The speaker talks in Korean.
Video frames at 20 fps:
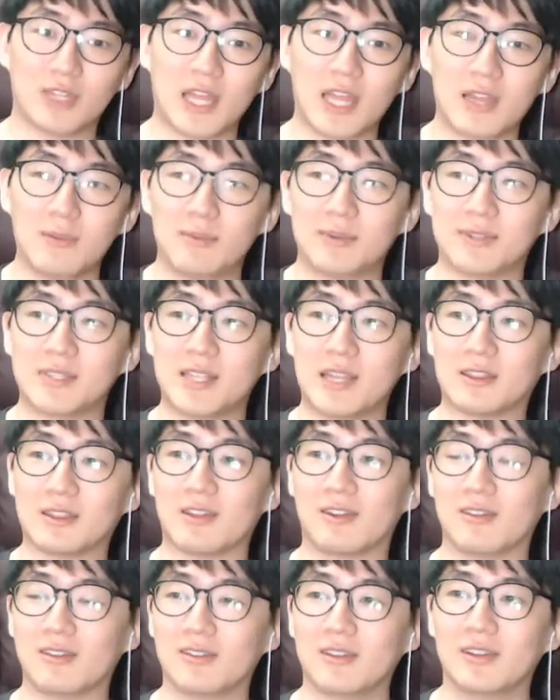테이블
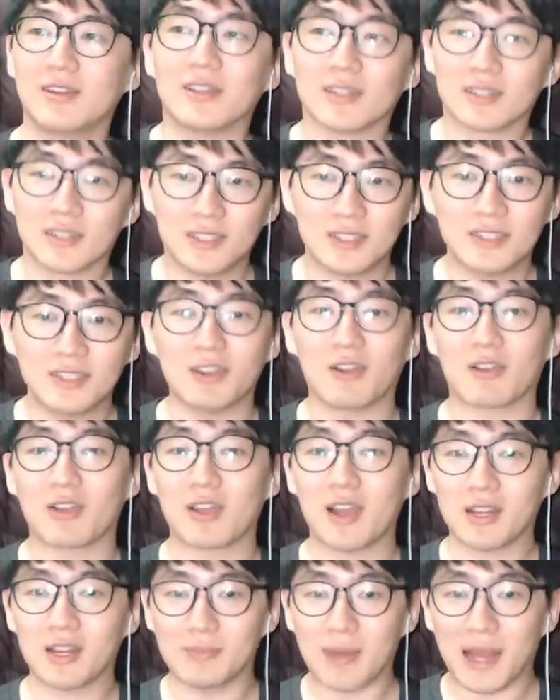세터 그
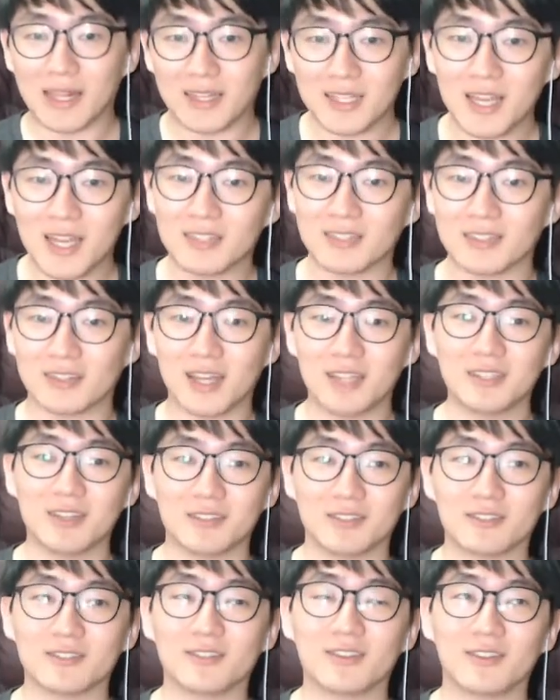역할을 많이 하는
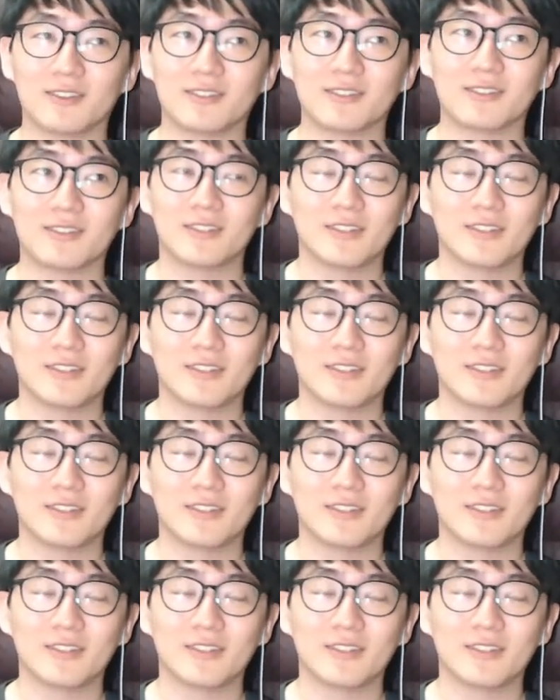타자였어요.